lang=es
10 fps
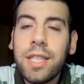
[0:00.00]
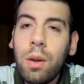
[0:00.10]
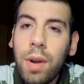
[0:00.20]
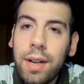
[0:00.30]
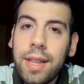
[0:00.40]

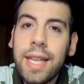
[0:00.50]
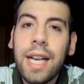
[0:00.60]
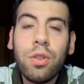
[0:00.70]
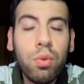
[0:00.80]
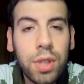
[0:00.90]
Raúl
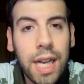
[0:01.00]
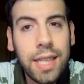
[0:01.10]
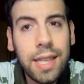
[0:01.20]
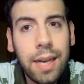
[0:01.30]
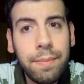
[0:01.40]
García,
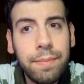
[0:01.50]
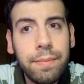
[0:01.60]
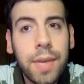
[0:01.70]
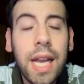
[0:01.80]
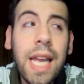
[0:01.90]
Susaeta
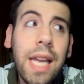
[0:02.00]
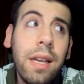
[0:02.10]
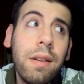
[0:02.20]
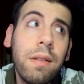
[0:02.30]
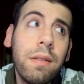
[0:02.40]
y
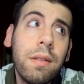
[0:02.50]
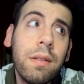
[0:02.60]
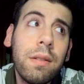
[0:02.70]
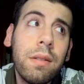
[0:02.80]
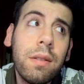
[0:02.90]

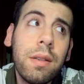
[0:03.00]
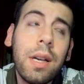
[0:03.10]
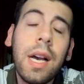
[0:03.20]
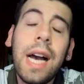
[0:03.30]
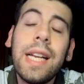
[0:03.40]

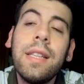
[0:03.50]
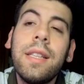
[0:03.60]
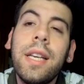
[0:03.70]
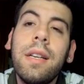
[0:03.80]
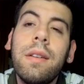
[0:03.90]

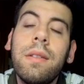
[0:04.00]
adelante.